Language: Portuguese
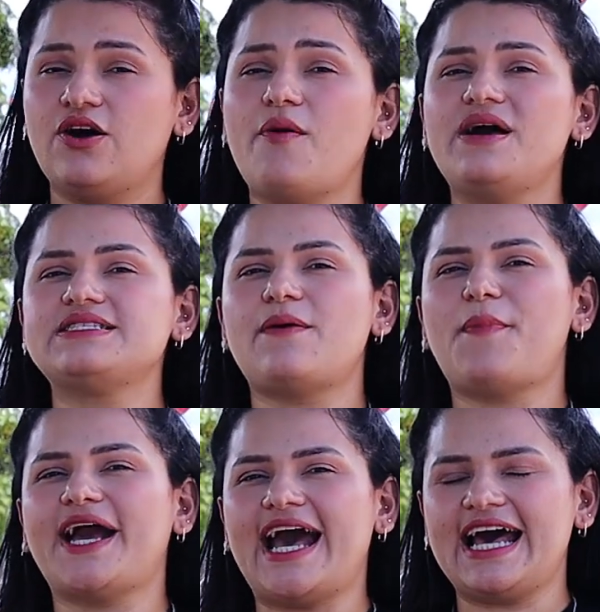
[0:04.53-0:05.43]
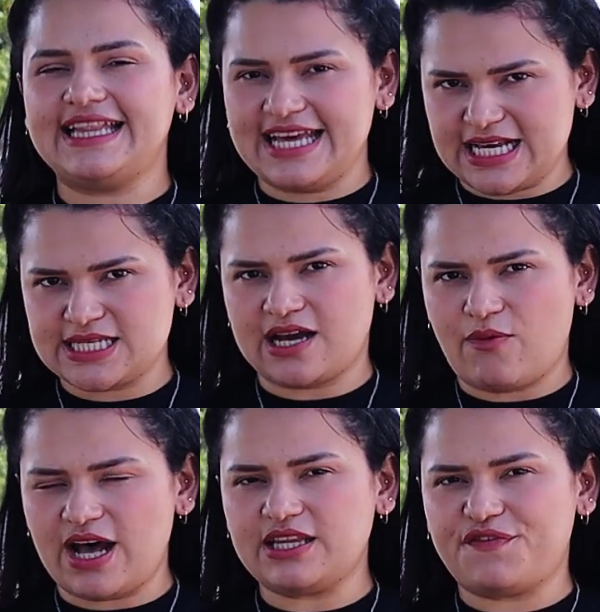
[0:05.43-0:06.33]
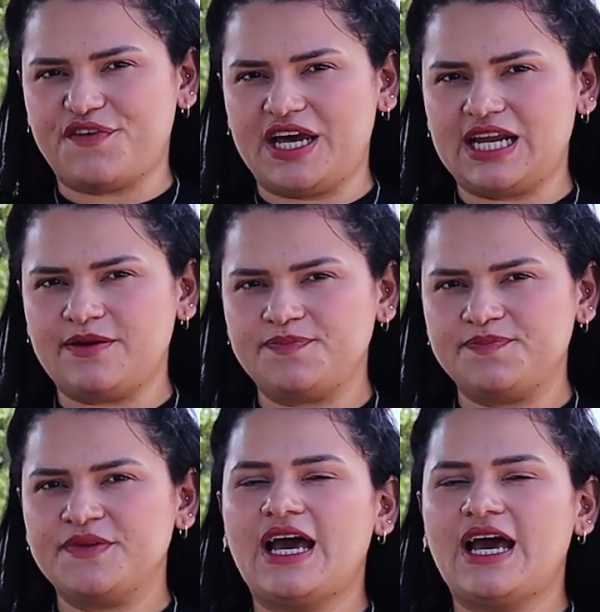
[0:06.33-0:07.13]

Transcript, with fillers: começa a pagar nesta quarta-feira